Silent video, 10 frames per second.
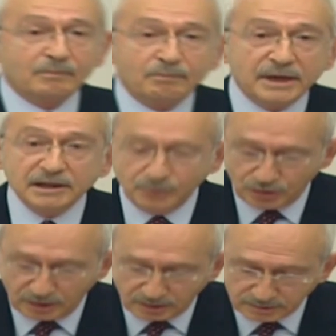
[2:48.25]
Benim
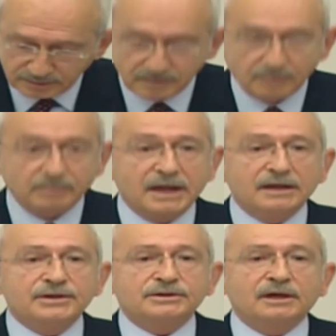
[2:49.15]
diyor
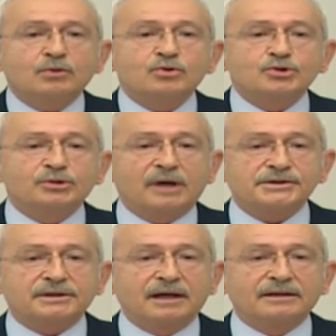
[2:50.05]
mecliste kurşun
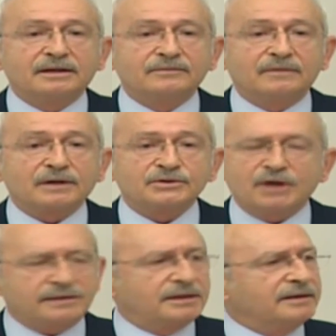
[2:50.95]
askerlerim var.
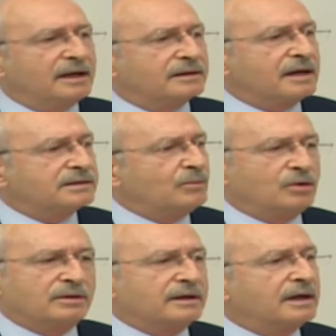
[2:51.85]
Zaten ne dersem
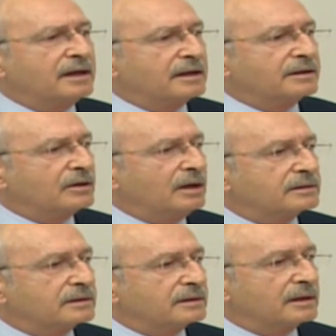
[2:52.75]
onlar ellerini
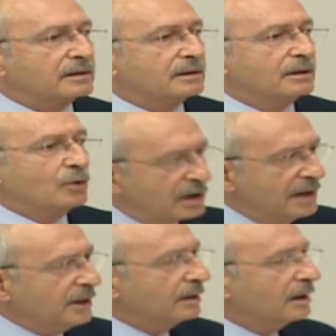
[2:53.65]
kaldırırlar.
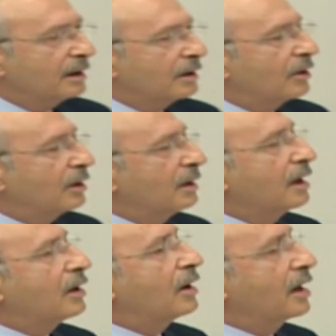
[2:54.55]
Öyle mi?
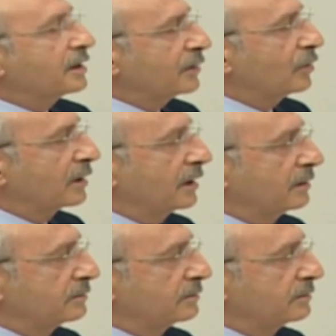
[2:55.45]
Aynen öyle.